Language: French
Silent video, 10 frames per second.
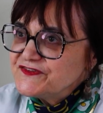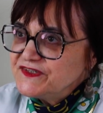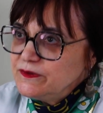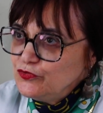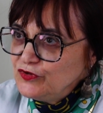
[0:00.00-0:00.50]
à
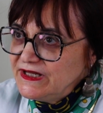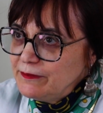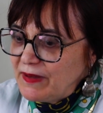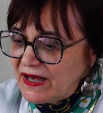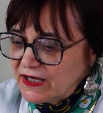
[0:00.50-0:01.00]

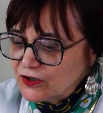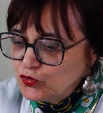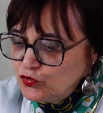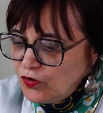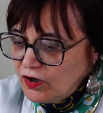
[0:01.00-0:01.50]
stimuler par un
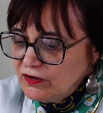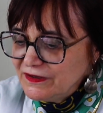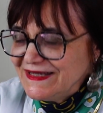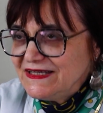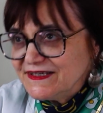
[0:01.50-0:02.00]

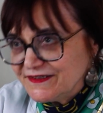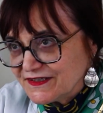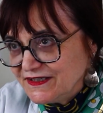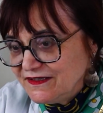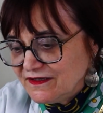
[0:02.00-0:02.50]
courant
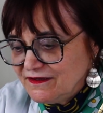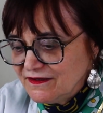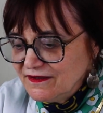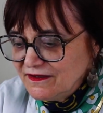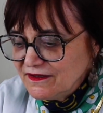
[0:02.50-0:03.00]
électrique